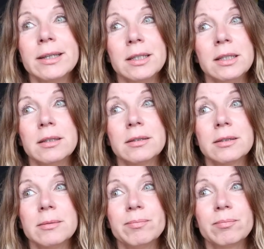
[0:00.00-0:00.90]
die
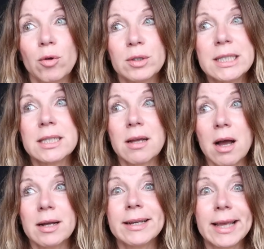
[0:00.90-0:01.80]
äh, Ponys
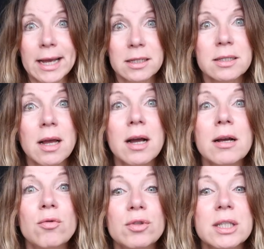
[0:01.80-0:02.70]
tragen, gerne
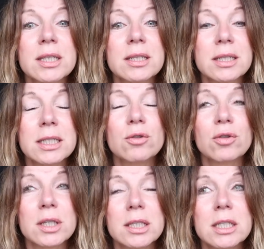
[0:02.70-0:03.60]
tragen und das sieht
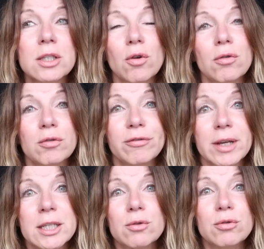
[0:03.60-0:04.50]
auch richtig toll und
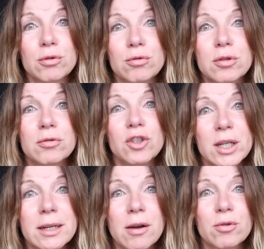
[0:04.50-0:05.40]
frech und süß und
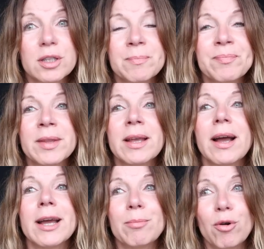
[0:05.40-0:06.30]
schick aus.
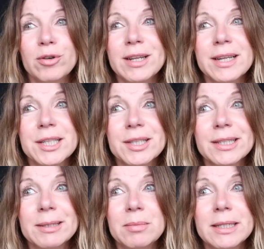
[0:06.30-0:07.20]
Ein Pony lässt
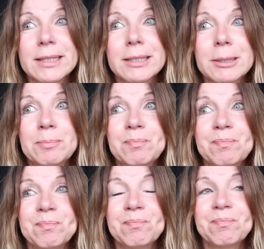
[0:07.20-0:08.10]
nämlich
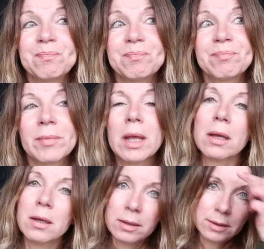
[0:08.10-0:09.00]

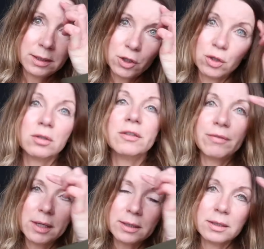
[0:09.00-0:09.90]
diese
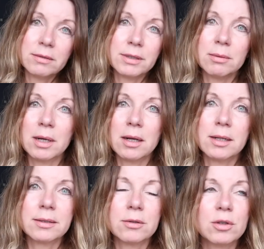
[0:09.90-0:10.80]
Stirnfalten, die wir im
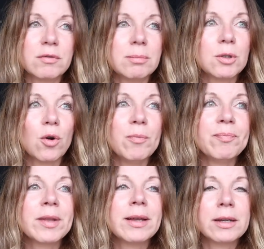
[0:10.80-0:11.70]
Alter irgendwie
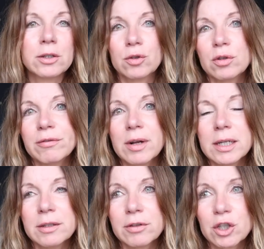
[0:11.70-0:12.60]
bekommen,
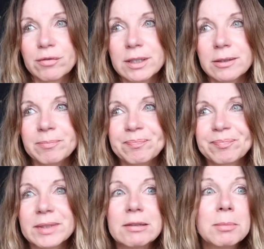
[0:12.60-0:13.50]
Stirnfalten verschwinden.
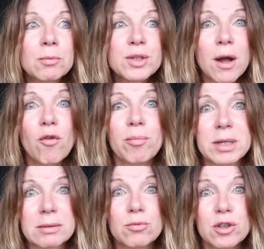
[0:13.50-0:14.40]
Aber man muss
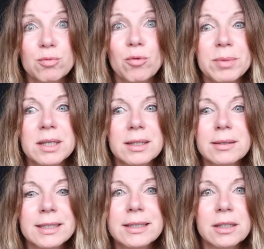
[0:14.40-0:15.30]
aufpassen, muss es probieren.
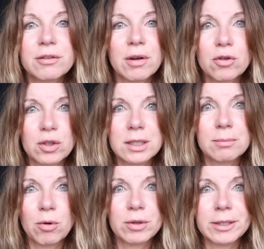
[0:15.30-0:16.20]
Nicht jeder Frau steht
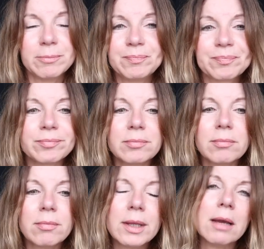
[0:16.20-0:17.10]
ein Pony.
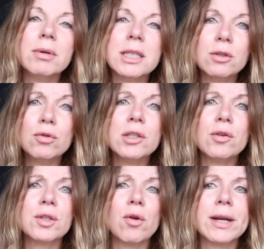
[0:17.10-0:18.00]
Aber es ist
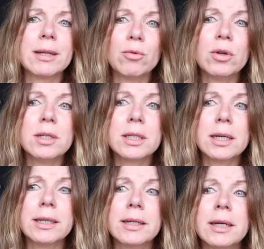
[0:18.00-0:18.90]
durchaus auch eine
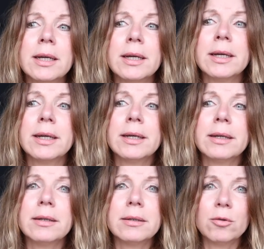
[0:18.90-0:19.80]
Möglichkeit,
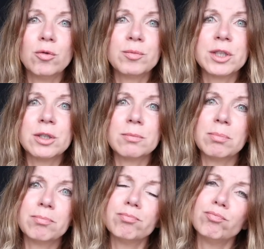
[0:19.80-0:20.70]
äh, um sich
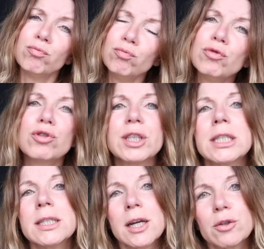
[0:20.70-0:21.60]
ein hm, so
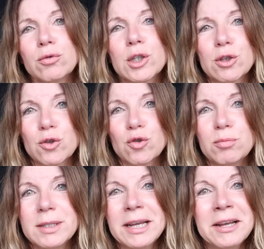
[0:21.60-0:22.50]
zehn Jahre jünger zu schummeln,